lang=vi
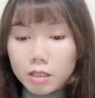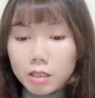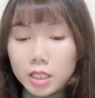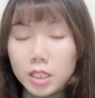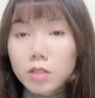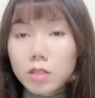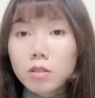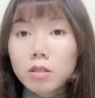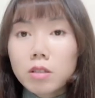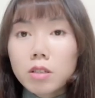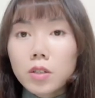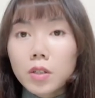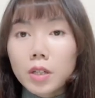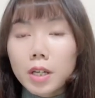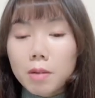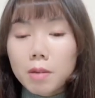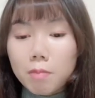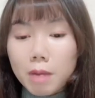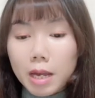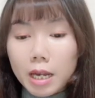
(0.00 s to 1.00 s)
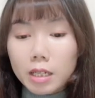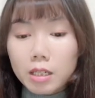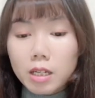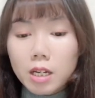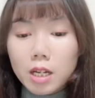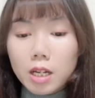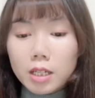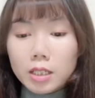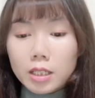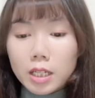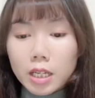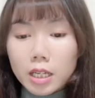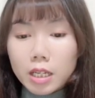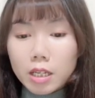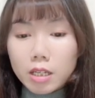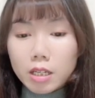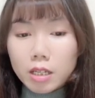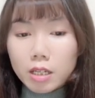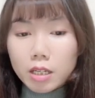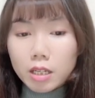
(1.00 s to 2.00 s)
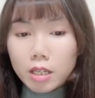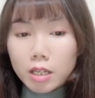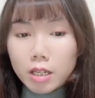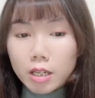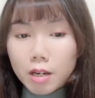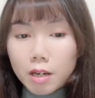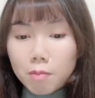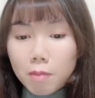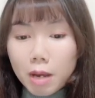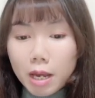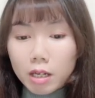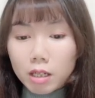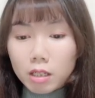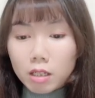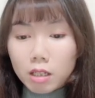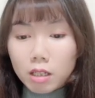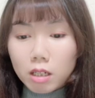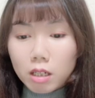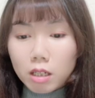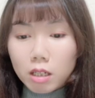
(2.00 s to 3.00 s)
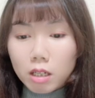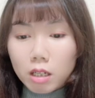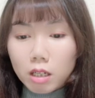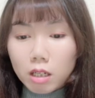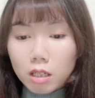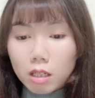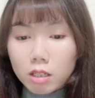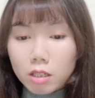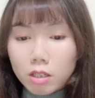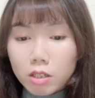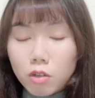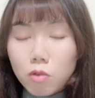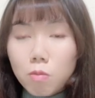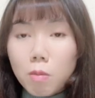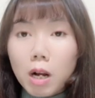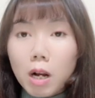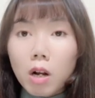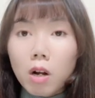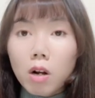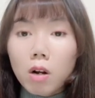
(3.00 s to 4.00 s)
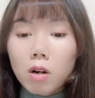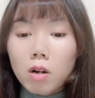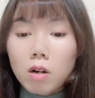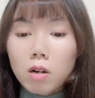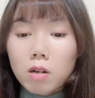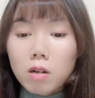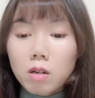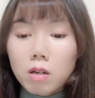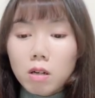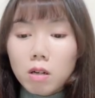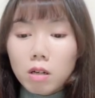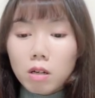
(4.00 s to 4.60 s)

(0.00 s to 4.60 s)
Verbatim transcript: định hướng cho các bạn thì các bạn ờ, nếu mà có